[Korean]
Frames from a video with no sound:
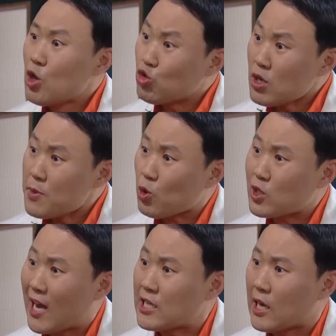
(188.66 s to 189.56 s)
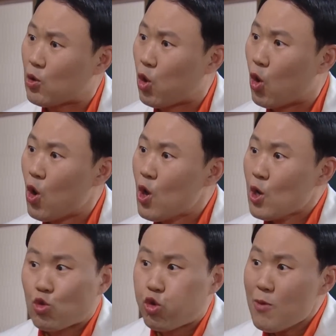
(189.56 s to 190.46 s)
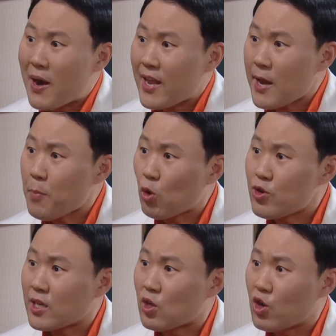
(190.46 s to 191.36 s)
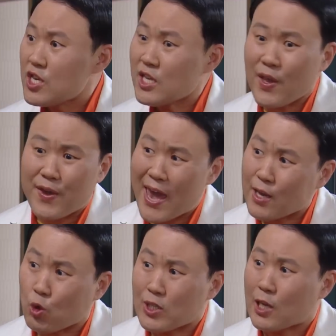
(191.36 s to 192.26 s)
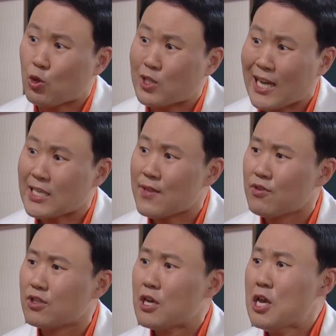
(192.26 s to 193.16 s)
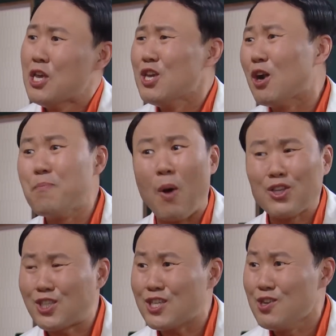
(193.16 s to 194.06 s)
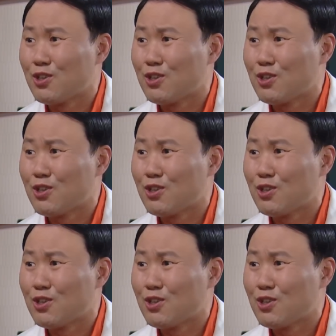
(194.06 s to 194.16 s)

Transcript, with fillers: 취미조차 하지 않고 둘만의 행복을 위해서 2세 계획조차도 짜지 않는 이런 멋진